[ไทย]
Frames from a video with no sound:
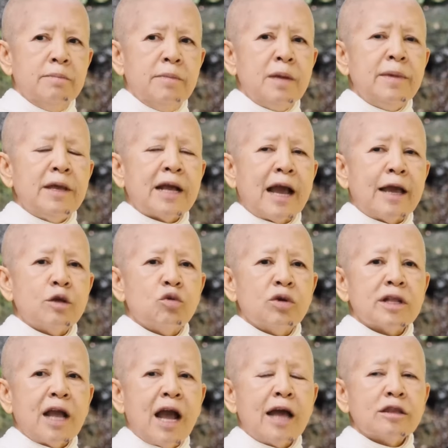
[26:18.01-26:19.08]
ไม่มีใครคว
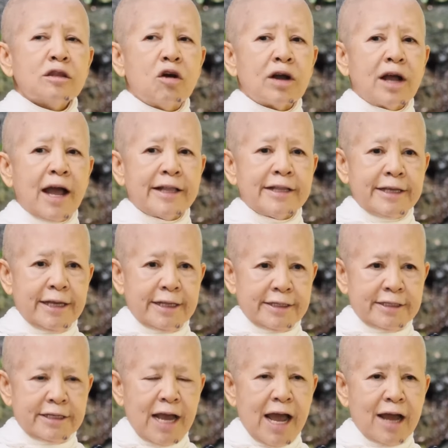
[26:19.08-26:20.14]
รค่าต่อการเกลียด
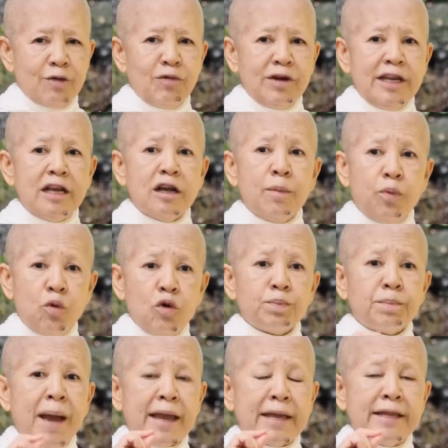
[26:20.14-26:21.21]
ชังวันนี้ก็พูด
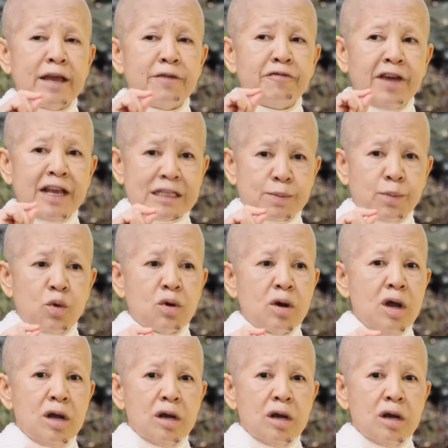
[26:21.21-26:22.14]
ไปใน Facebook